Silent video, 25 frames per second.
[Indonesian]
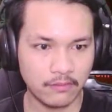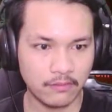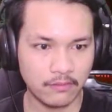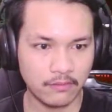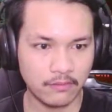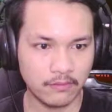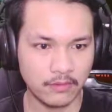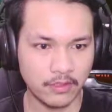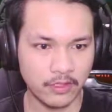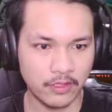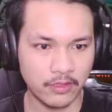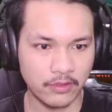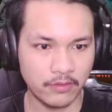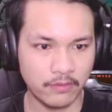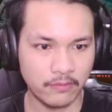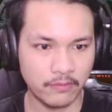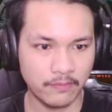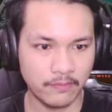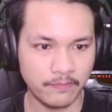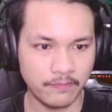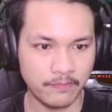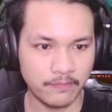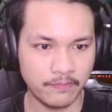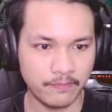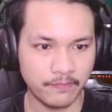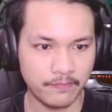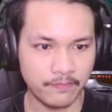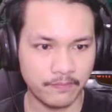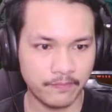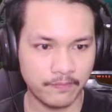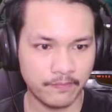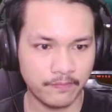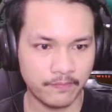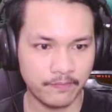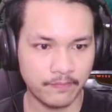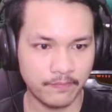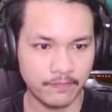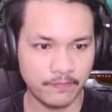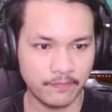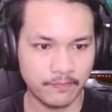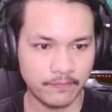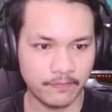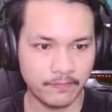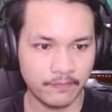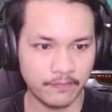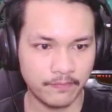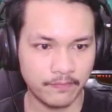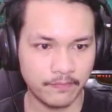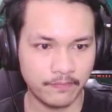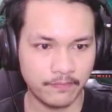Ayo, hmm. hmm.
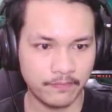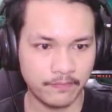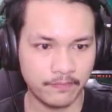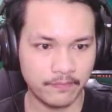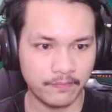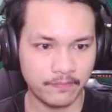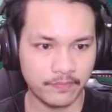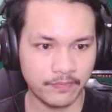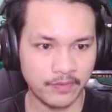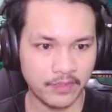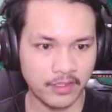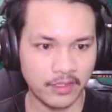Hmm,